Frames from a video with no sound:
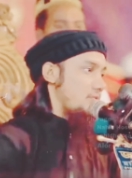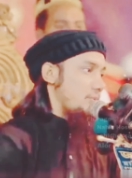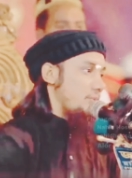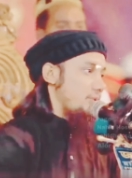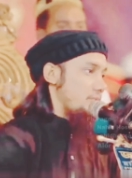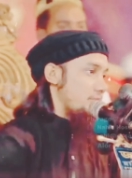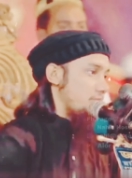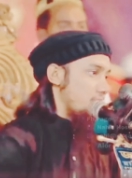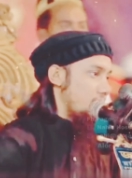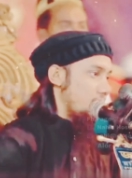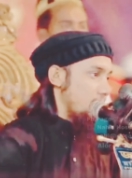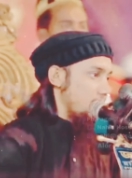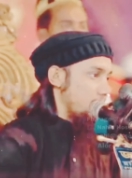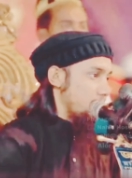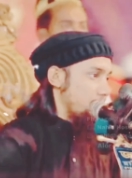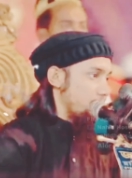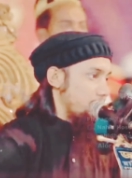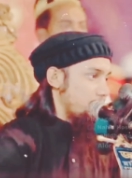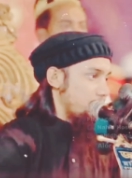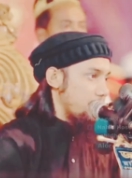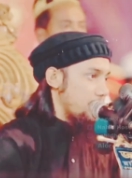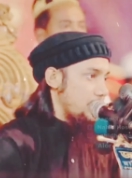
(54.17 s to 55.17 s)
সব হবেন সব
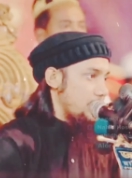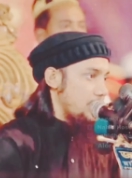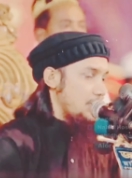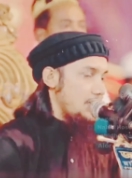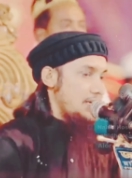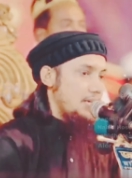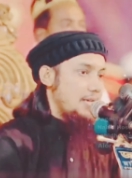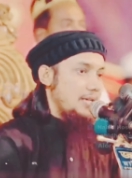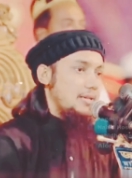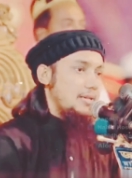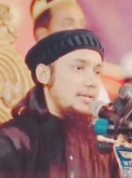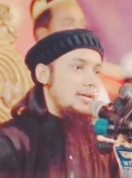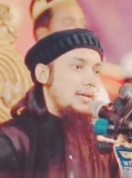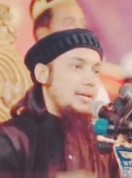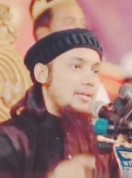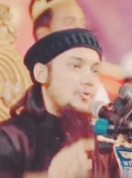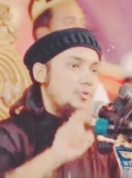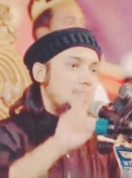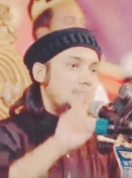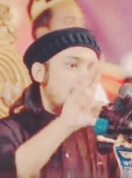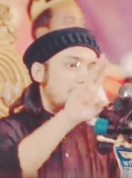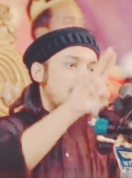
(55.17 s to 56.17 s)

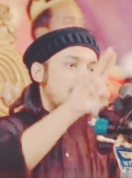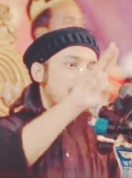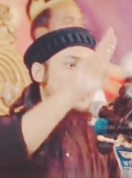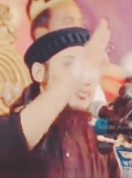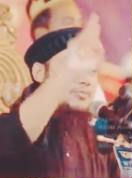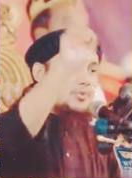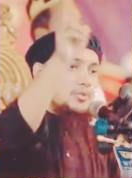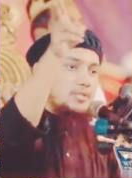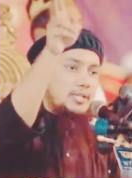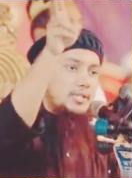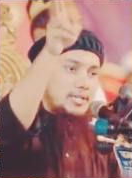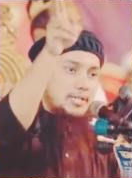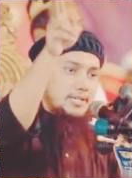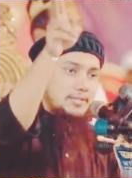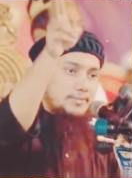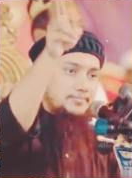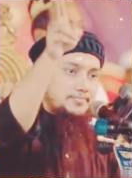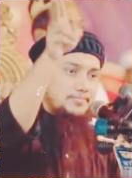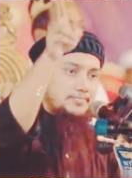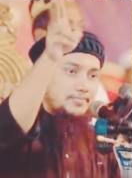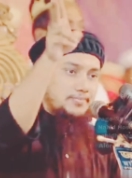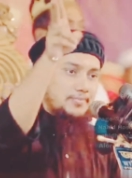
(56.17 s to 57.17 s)
দুই নাম্বার মদিনা
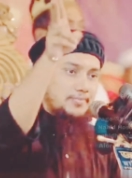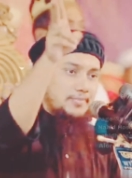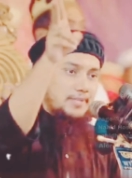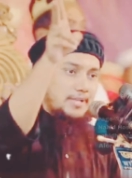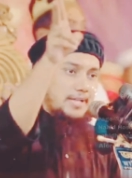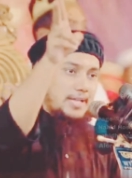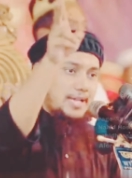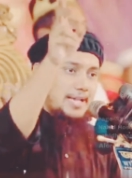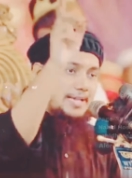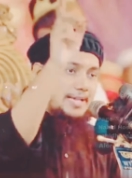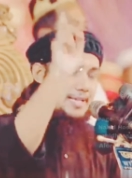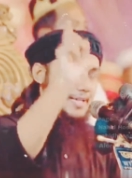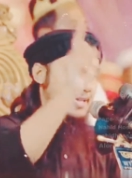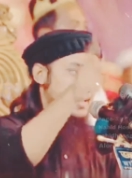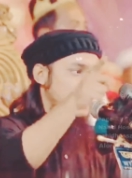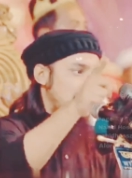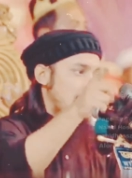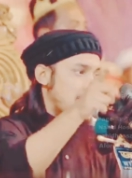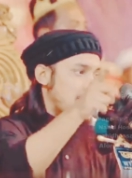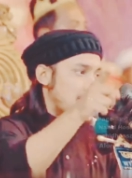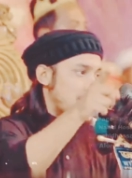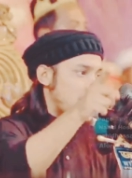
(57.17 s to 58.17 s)
এক
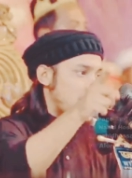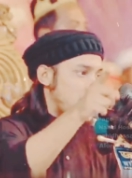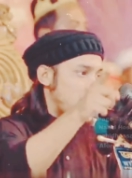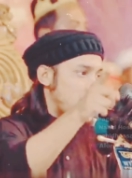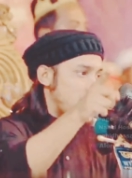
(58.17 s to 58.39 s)
রাকাত নামাজ